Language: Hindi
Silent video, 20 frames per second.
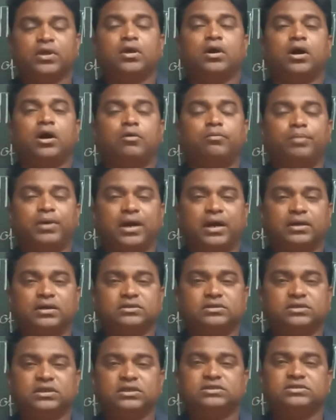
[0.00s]
और
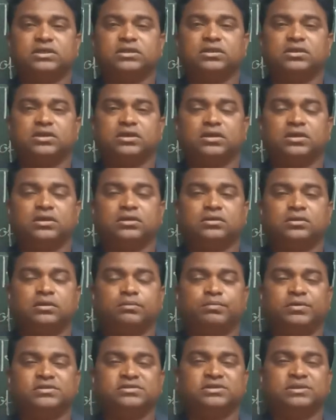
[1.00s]
भारत की संस्कृति
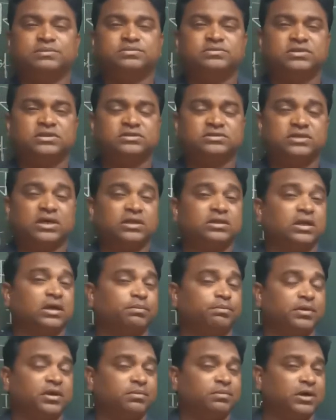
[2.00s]
पर सबसे ज़्यादा
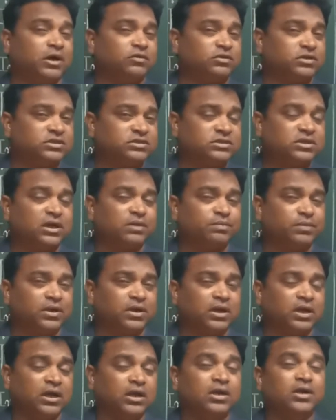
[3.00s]
प्रभाव किसका
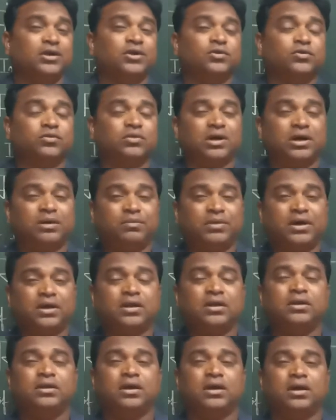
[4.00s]
पड़ा है तो
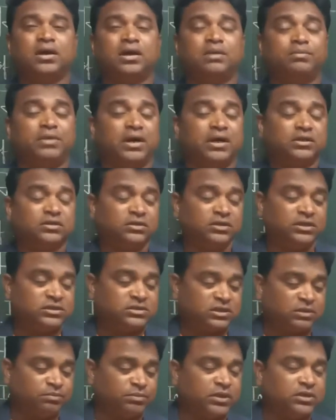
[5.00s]
हमारे यहाँ भारतीय
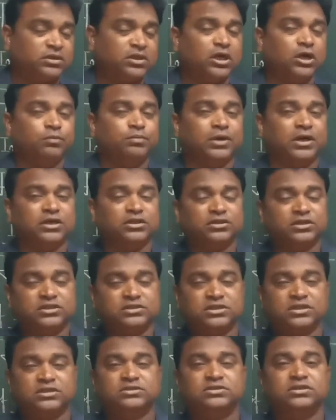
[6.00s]
सभ्यता भारतीय
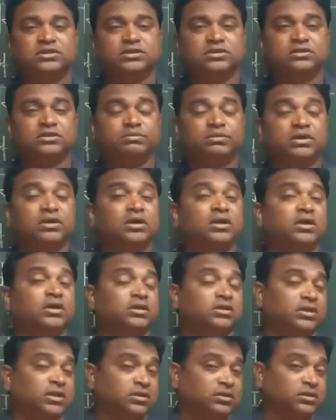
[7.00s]
संस्कृति पर
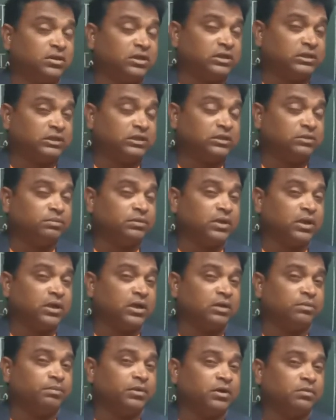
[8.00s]
संस्कृति पर
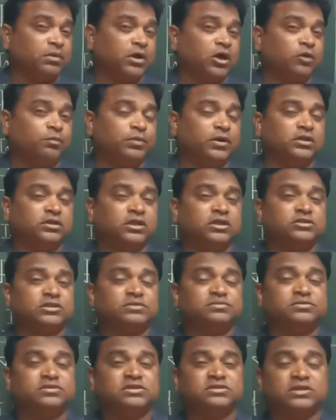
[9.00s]
अगर प्रभाव पड़ता
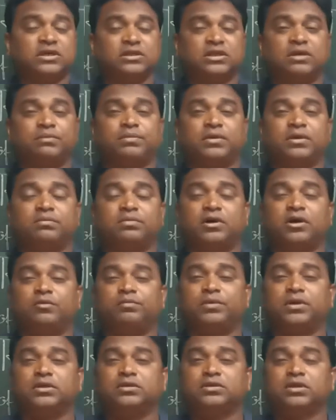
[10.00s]
सबसे ज़्यादा प्रभाव
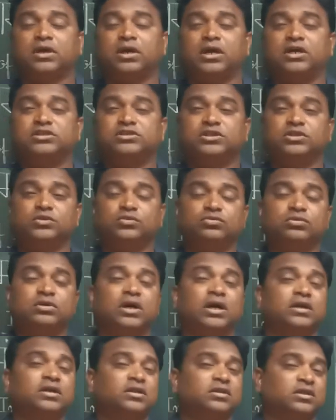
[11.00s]
पड़ता है सिंधु
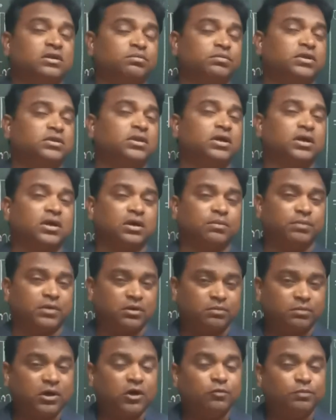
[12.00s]
घाटी सभ्यता का
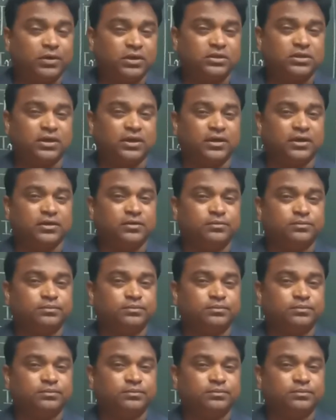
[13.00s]
प्रभाव पड़ता है